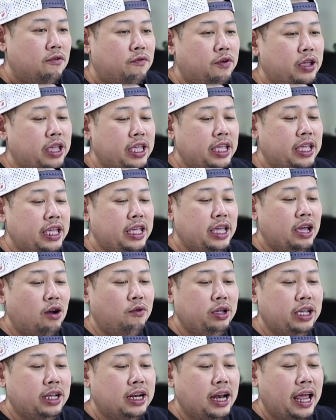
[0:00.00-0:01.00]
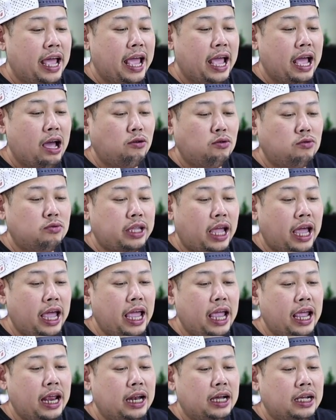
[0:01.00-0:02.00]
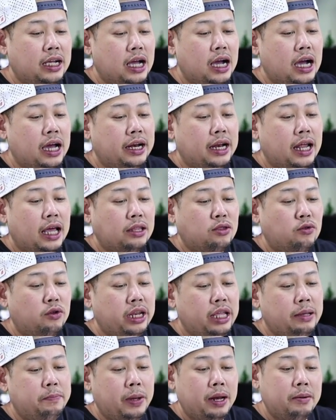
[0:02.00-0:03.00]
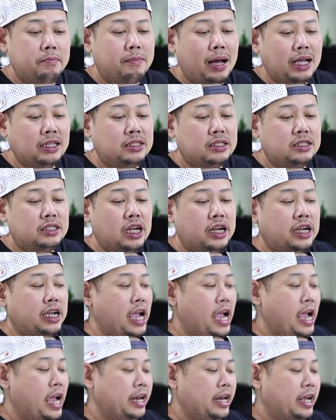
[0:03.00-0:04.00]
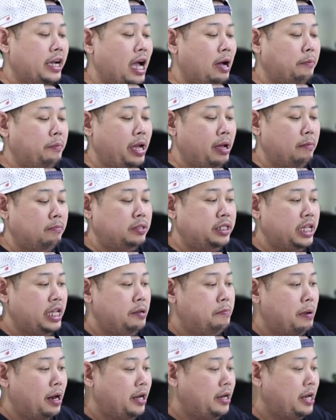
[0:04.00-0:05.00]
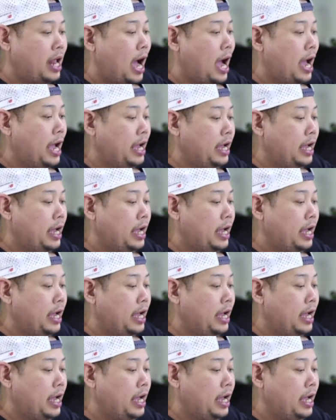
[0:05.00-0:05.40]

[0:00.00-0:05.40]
เฟี้ยวอีกแล้วเท่เหลือเกินนะ ตัวนี้เป็นมัสเตอร์เกตนะครับ MG บันได